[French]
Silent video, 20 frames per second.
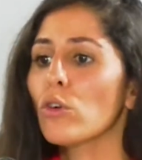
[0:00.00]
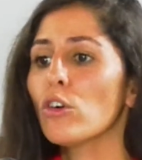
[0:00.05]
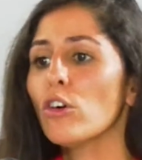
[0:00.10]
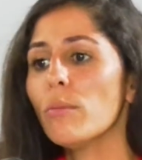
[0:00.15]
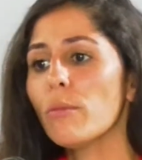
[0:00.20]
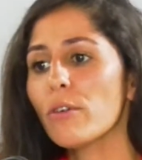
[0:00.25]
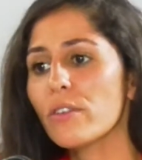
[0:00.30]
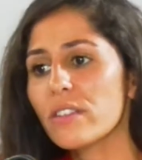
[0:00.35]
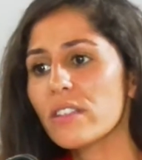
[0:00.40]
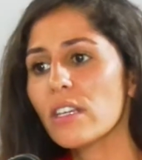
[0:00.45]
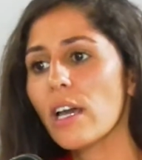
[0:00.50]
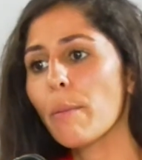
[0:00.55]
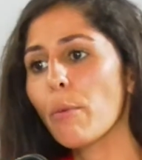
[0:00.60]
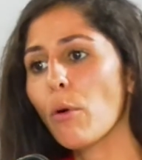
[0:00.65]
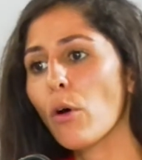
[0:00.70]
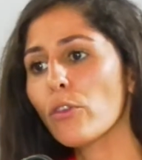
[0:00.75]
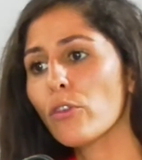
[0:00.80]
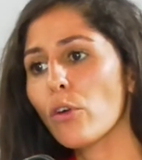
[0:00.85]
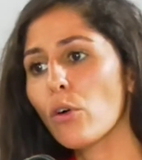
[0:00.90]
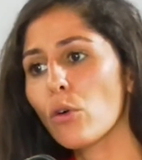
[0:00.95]
commencé à
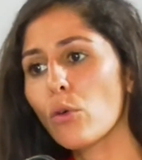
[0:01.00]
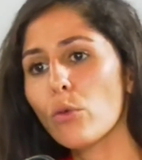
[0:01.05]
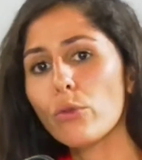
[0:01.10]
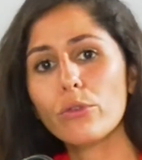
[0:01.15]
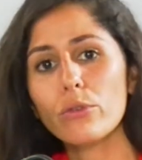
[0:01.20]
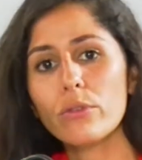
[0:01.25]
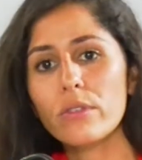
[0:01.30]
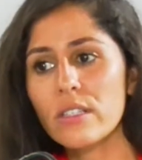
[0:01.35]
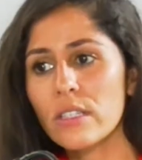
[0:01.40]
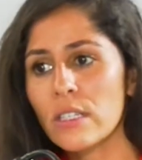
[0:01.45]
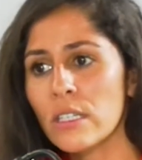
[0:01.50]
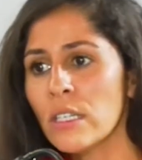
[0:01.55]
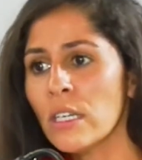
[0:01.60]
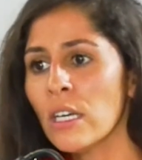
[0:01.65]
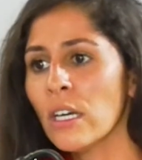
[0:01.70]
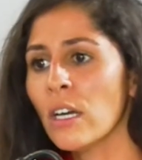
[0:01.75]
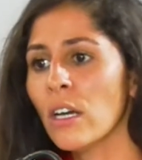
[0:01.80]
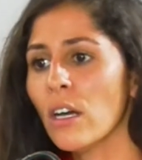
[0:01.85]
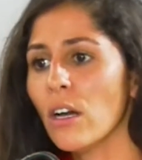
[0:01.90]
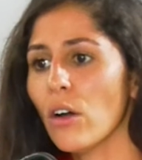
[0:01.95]
prendre en compte aussi
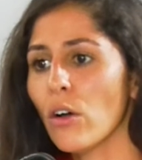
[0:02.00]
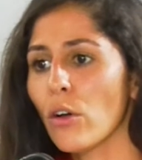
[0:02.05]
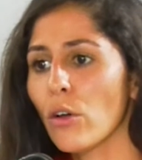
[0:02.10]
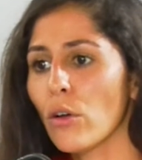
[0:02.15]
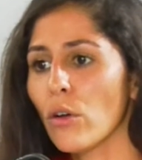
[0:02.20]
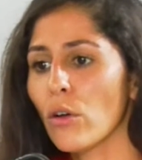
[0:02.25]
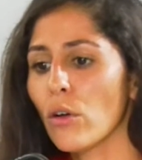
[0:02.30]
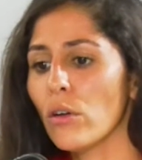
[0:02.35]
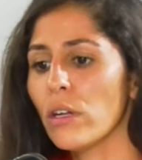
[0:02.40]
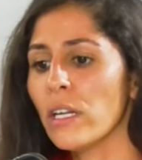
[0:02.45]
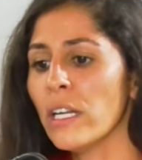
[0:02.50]
euh,